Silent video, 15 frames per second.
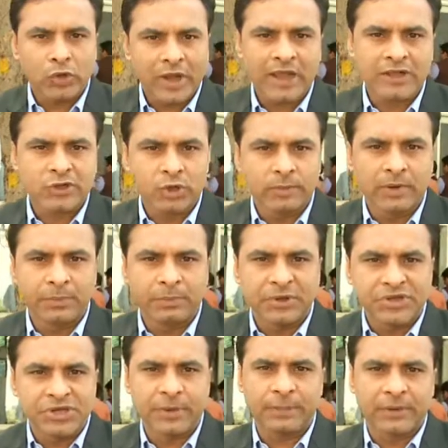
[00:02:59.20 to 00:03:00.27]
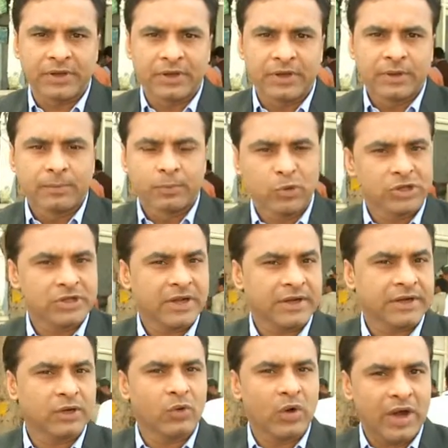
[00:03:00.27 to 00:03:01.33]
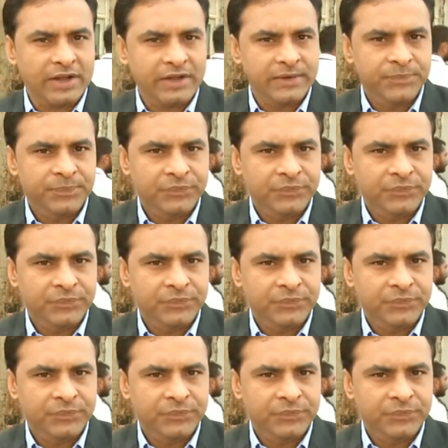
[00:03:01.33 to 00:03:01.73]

राज्यों में बीजेपी बुरी तरह क्यों हारी